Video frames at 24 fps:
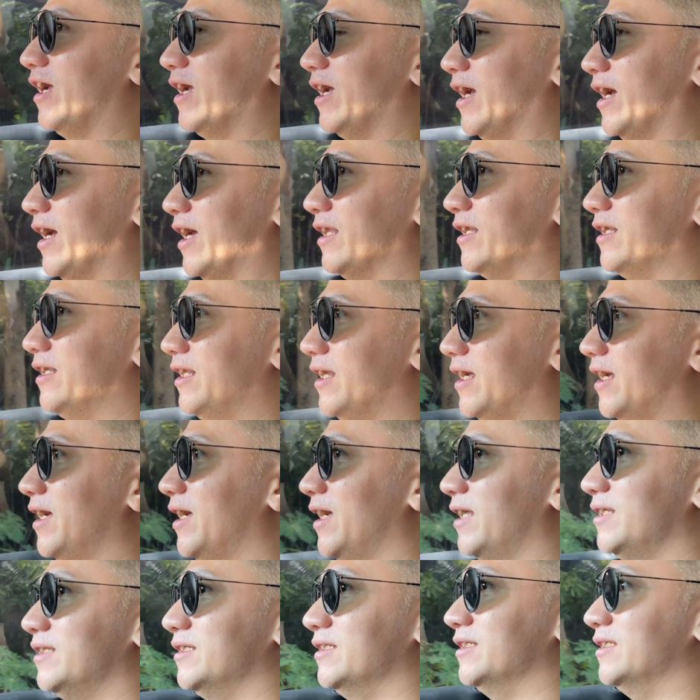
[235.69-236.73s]

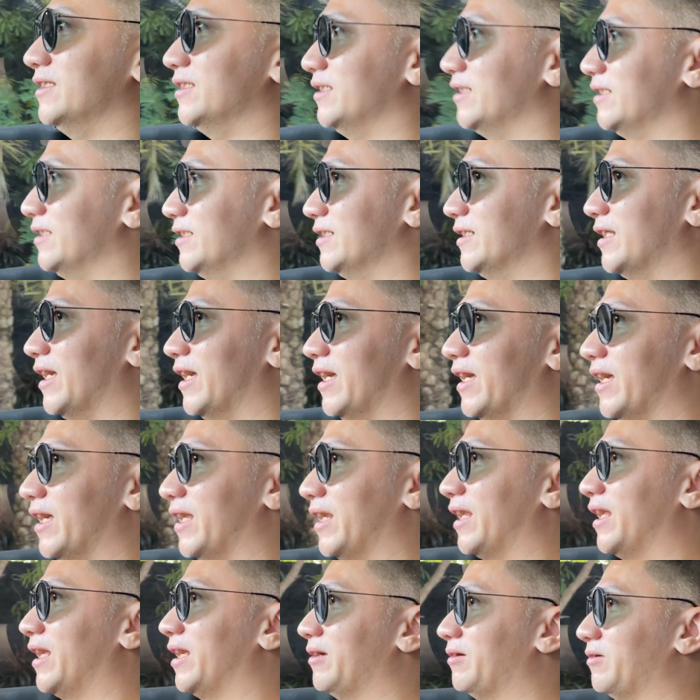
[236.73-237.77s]
Ada di
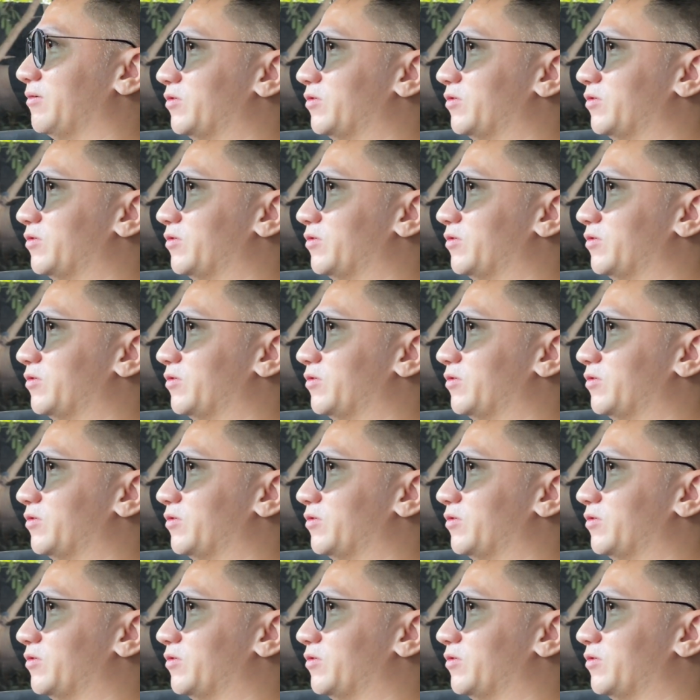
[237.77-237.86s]
daerah